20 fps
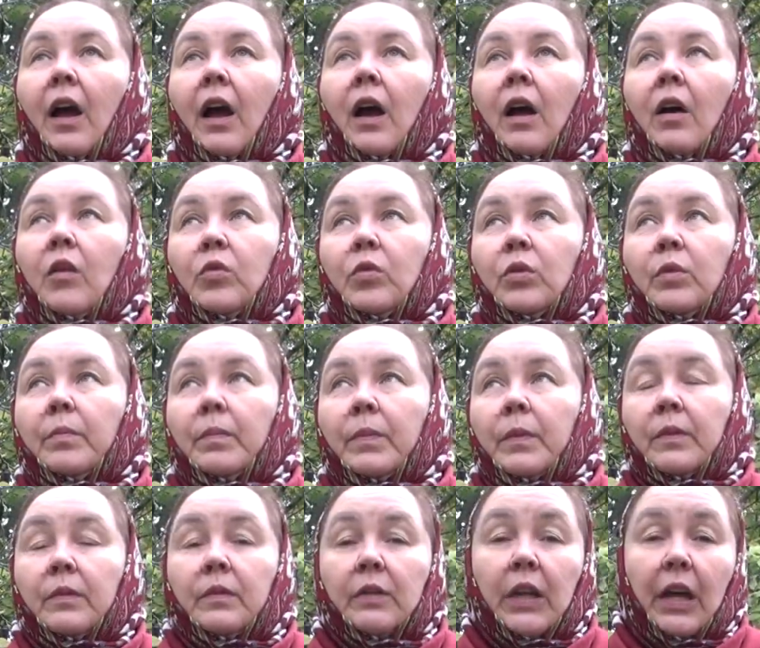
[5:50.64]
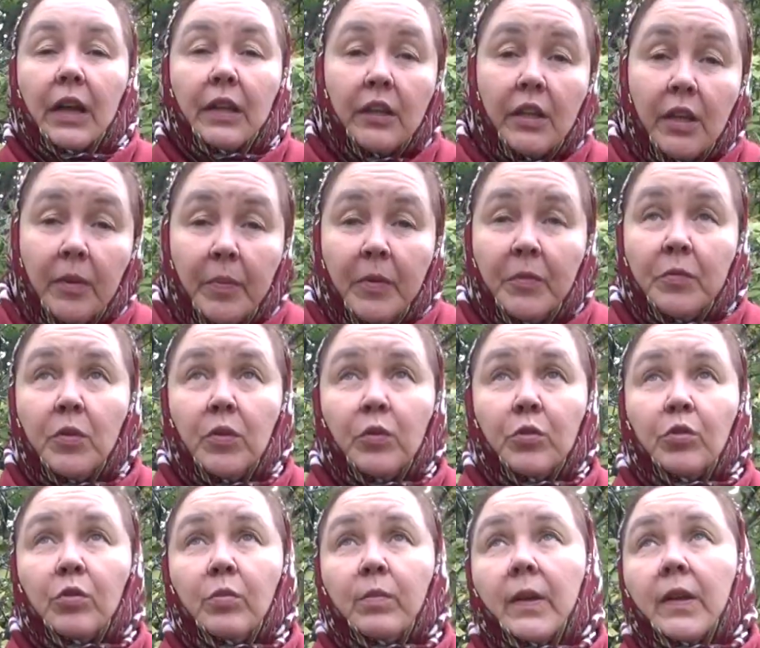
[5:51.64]
А вот на
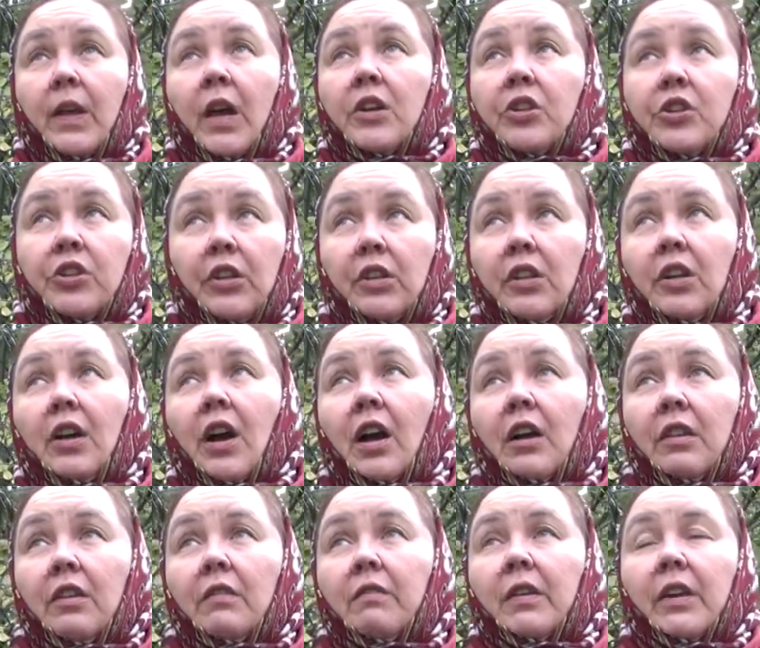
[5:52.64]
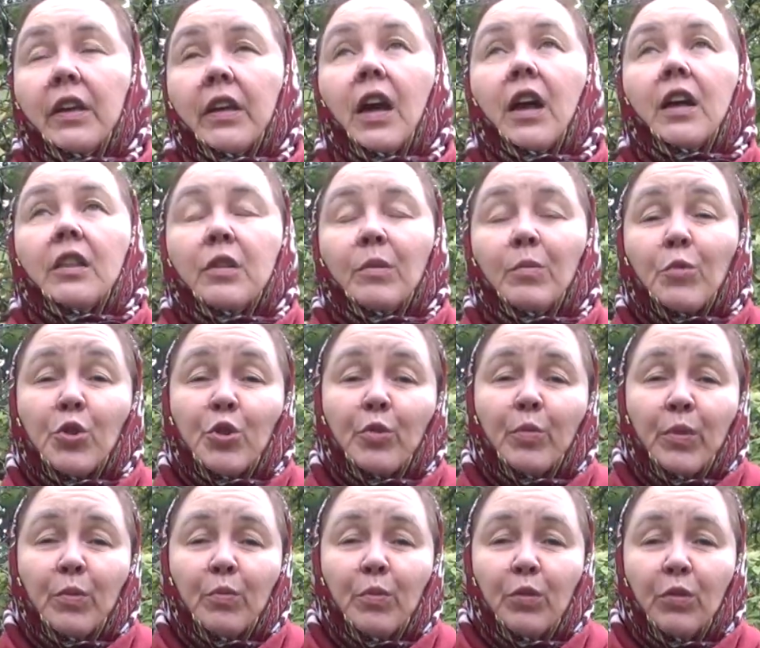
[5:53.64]
гипофункцию боярышник никак не влияет и, может
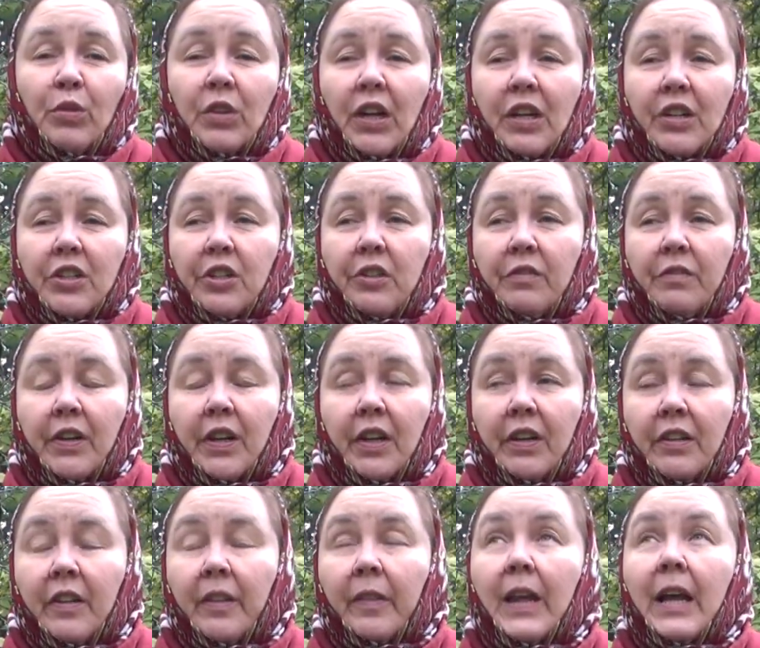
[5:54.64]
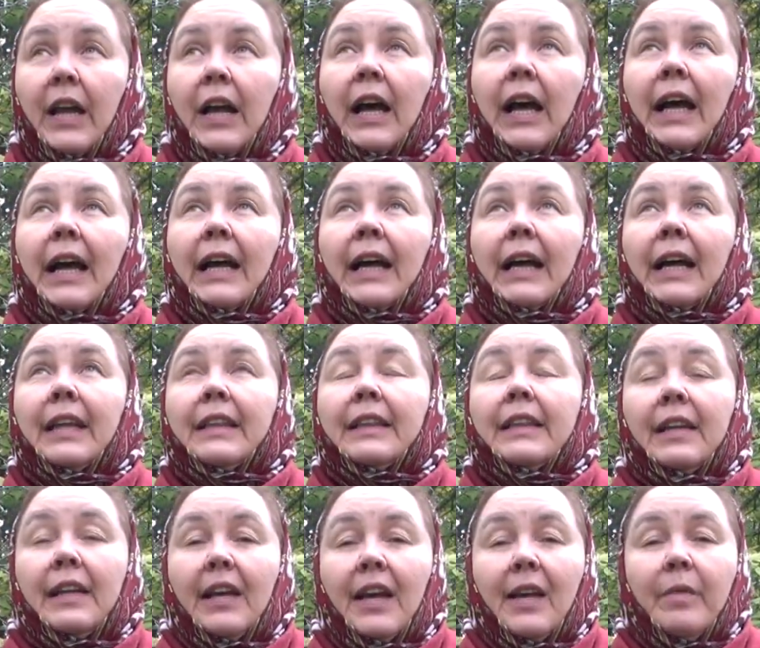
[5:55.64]
быть, будет даже вреден. А
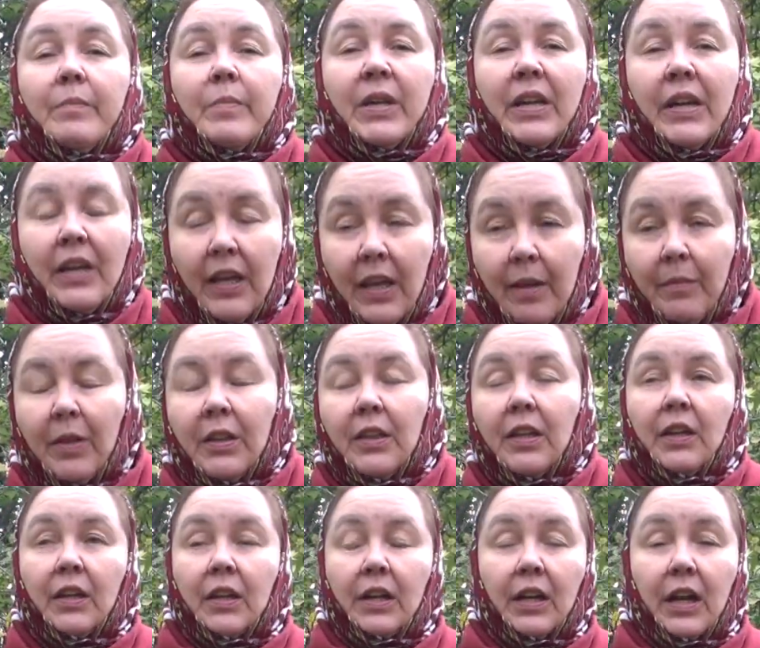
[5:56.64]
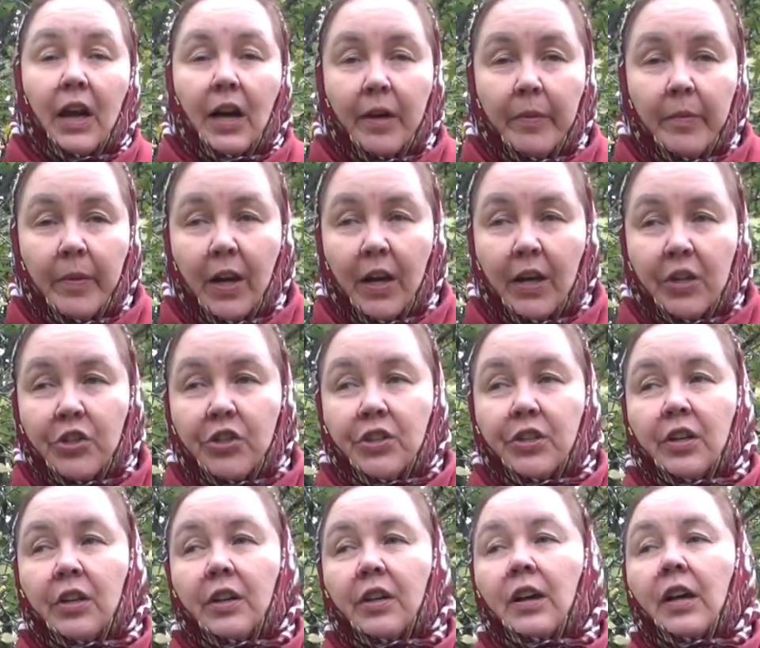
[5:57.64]
для беременных и
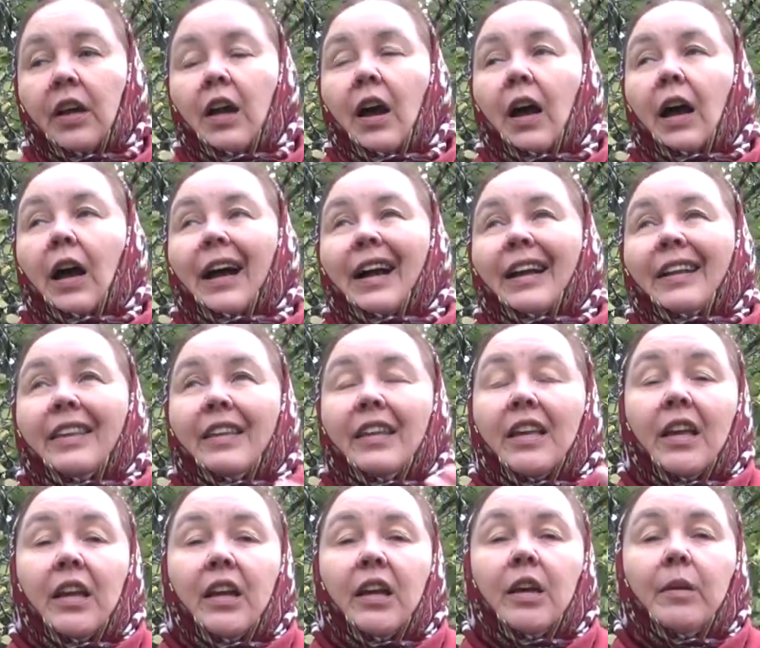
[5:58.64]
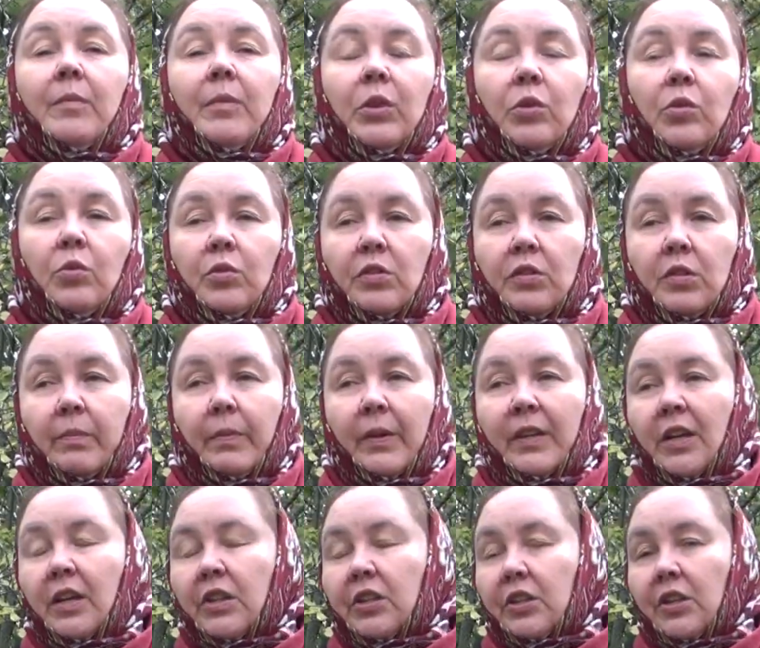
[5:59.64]
кормящих а не рекомендуется
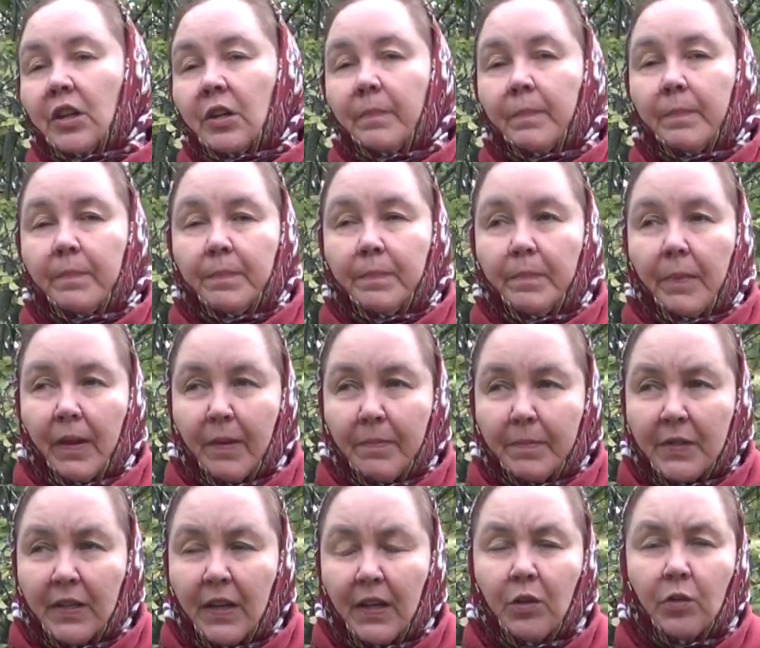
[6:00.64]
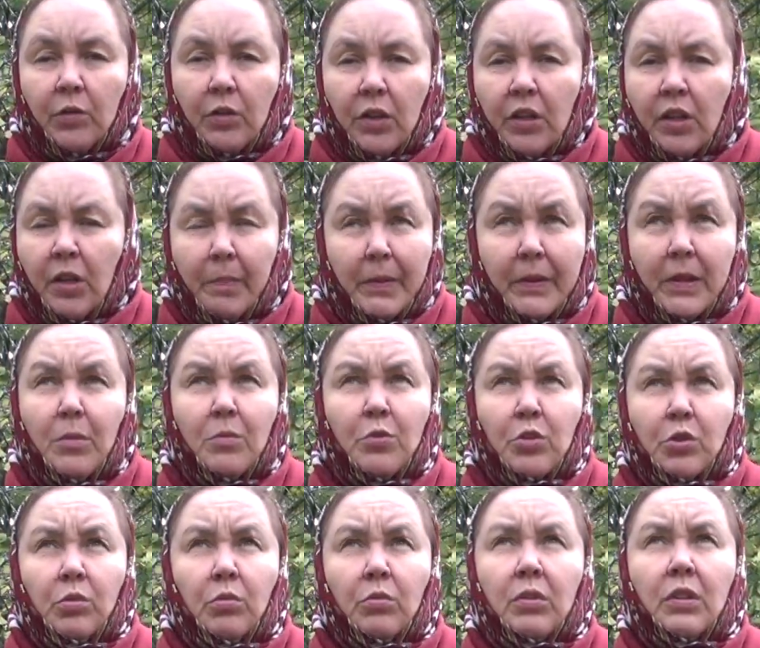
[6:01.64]
боярышник по абсолютно, не потому
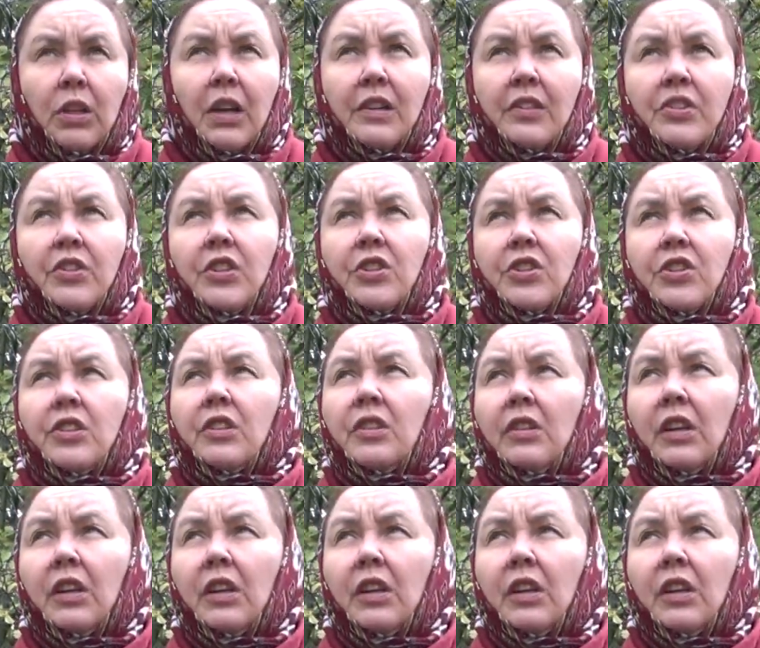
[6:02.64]
что он токсичен